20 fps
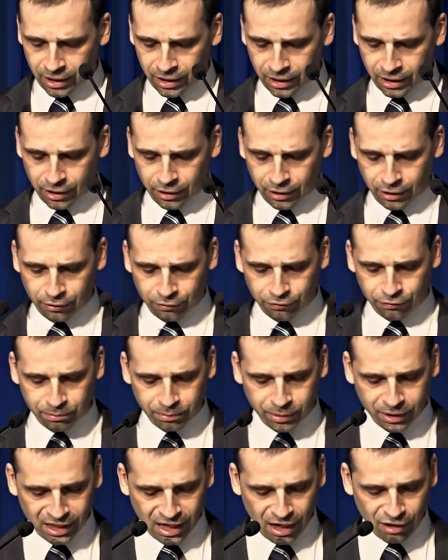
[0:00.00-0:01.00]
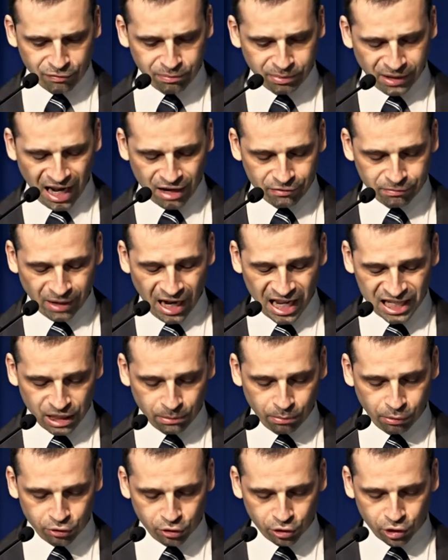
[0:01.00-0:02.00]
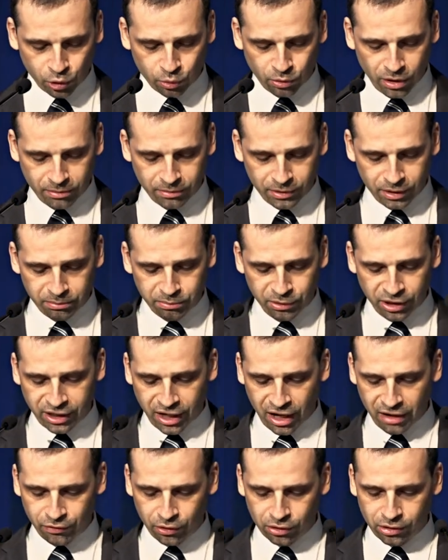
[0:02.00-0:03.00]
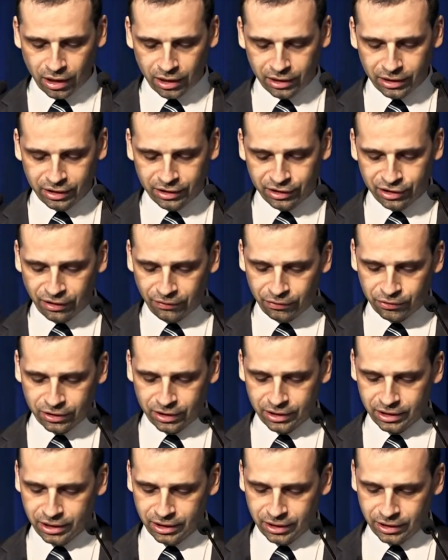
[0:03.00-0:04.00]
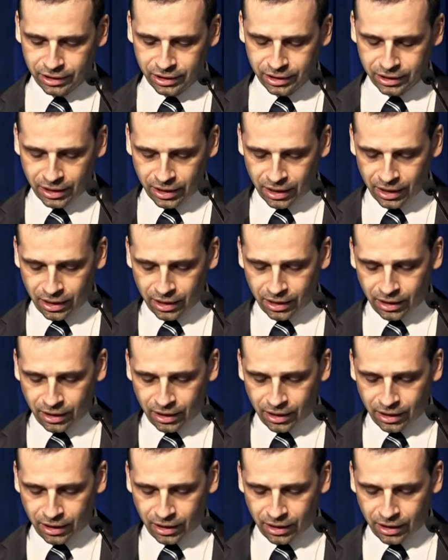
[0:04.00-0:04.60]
E, w, pra, w, pra, w pracy pod tytułem Behavioral Differences